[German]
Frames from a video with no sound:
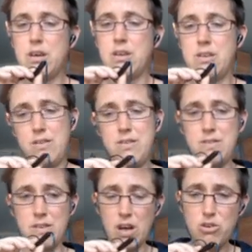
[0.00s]
das
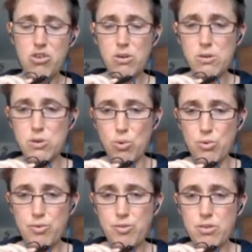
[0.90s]
ist ganz schön
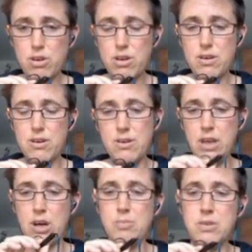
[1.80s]
doof.
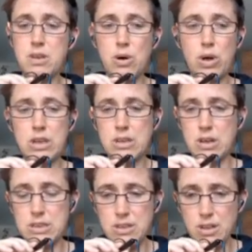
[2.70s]
Ich habe dann auch
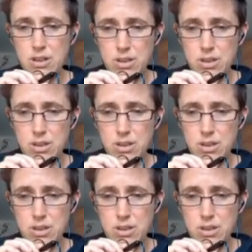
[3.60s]
gedacht, ja, ich